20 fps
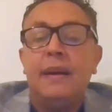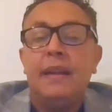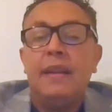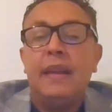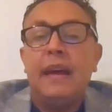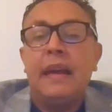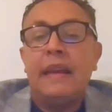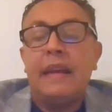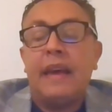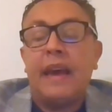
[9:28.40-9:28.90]

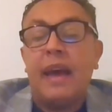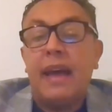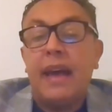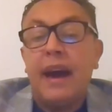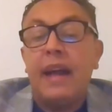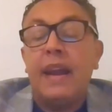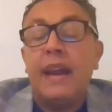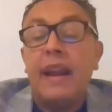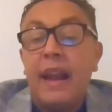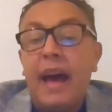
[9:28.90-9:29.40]

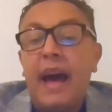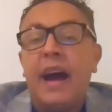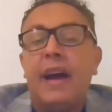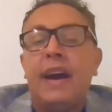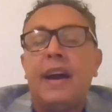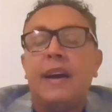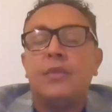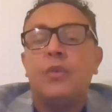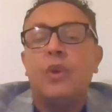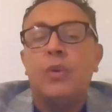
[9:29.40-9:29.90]
الخيار
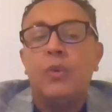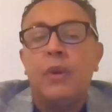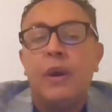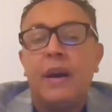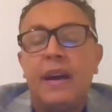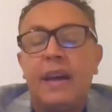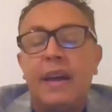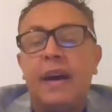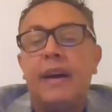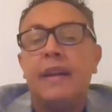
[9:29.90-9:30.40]
الاخر وهو
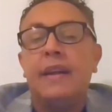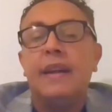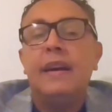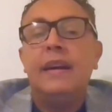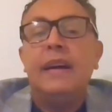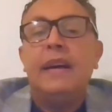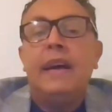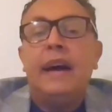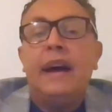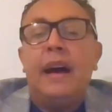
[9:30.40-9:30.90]
خيار
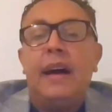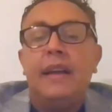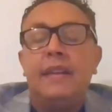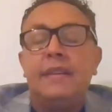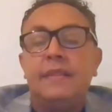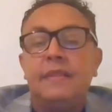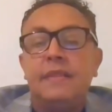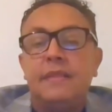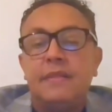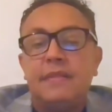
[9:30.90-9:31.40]

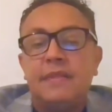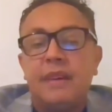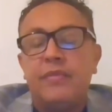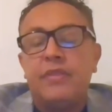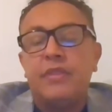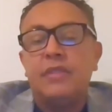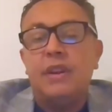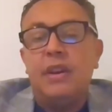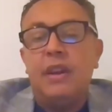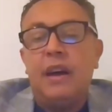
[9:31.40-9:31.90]
ان
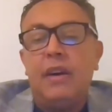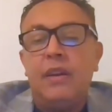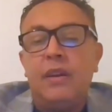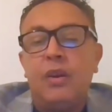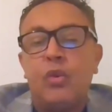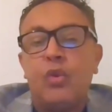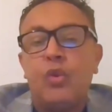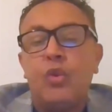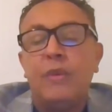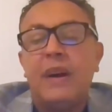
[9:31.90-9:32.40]
تفرض
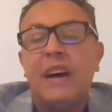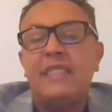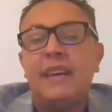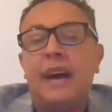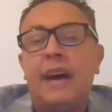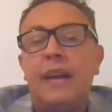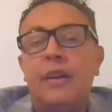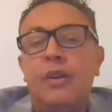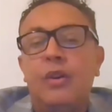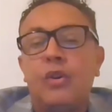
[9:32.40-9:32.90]
العقوبات
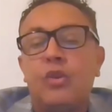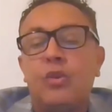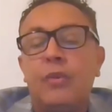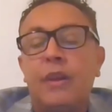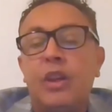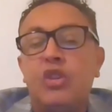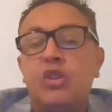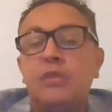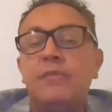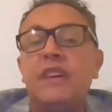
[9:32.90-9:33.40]
على الحكومه
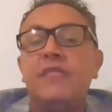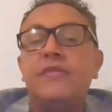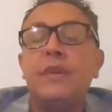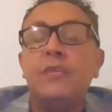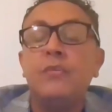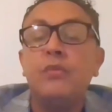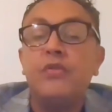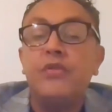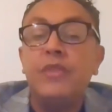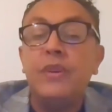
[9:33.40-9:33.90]

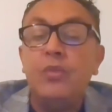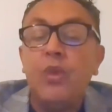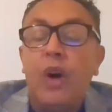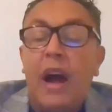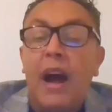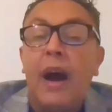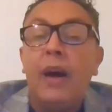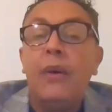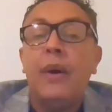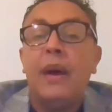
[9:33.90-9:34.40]
الليبيه في
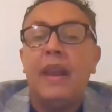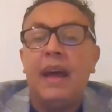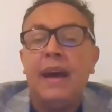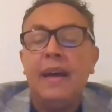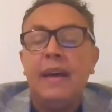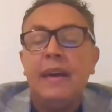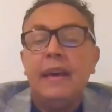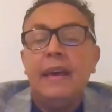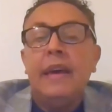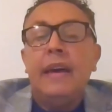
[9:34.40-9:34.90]
محاوله
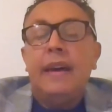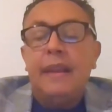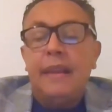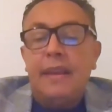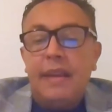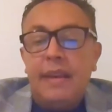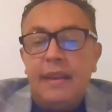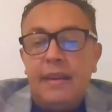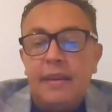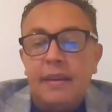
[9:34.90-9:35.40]

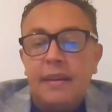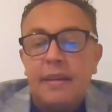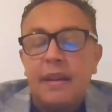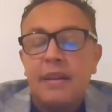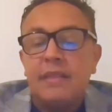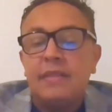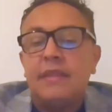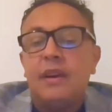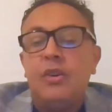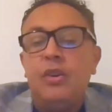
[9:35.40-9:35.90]

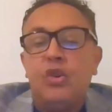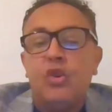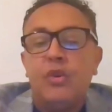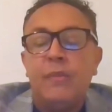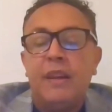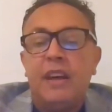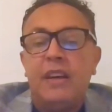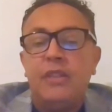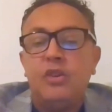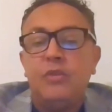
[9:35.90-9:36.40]
لرد الحكومة
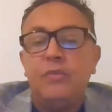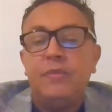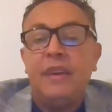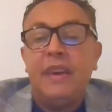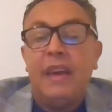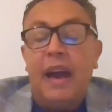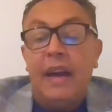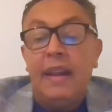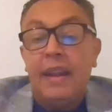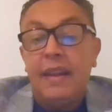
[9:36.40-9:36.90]

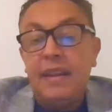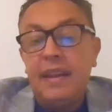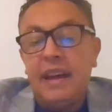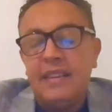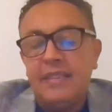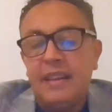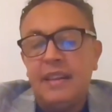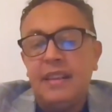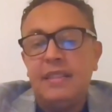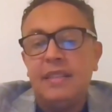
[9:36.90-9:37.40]
الأثيوبية عن
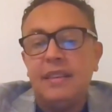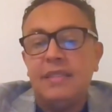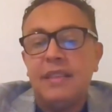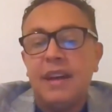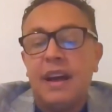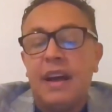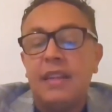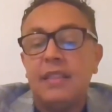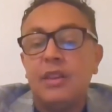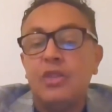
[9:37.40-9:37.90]
النهج الذي
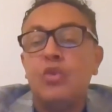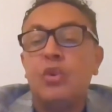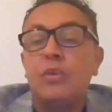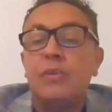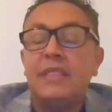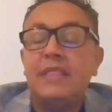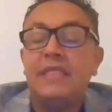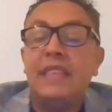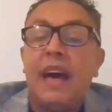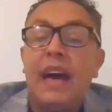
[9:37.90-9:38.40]
اتخذته
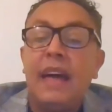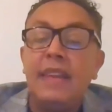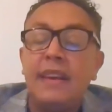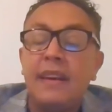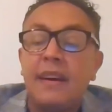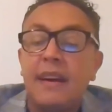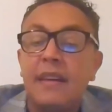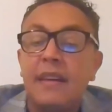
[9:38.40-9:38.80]
وبالتالي خلق